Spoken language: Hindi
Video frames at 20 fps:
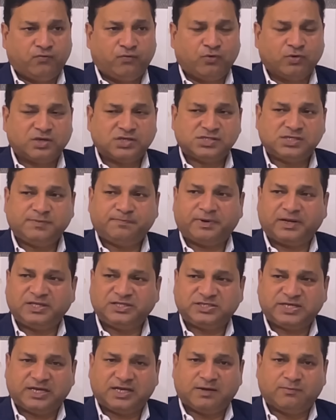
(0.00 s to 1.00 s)
वो किसी
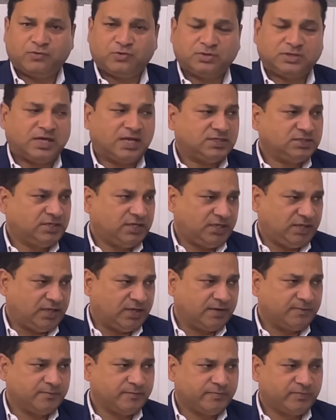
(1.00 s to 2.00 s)
परिचय का मोहताज नहीं
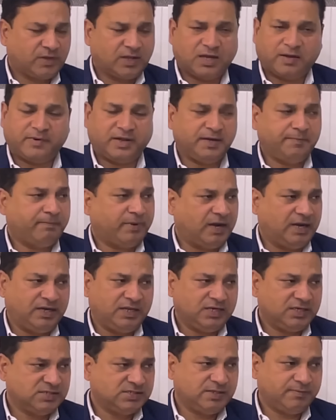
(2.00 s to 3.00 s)
है हमारी
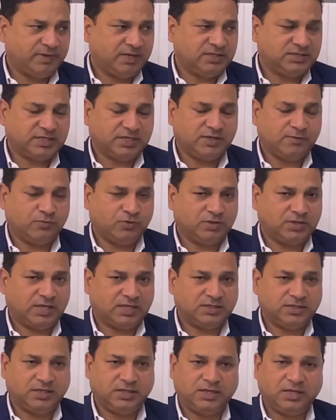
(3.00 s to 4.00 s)
पार्टी किसी परिचय की
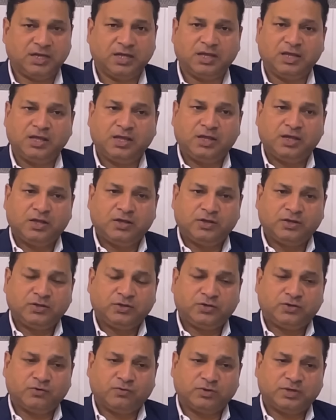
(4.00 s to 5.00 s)
मोहताज नहीं है
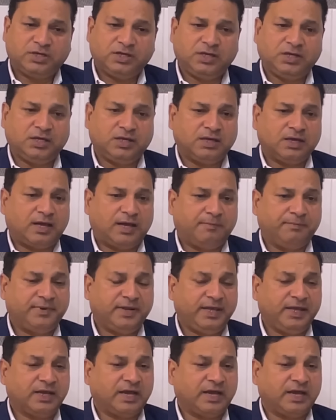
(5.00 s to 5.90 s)
क्योंकि हमने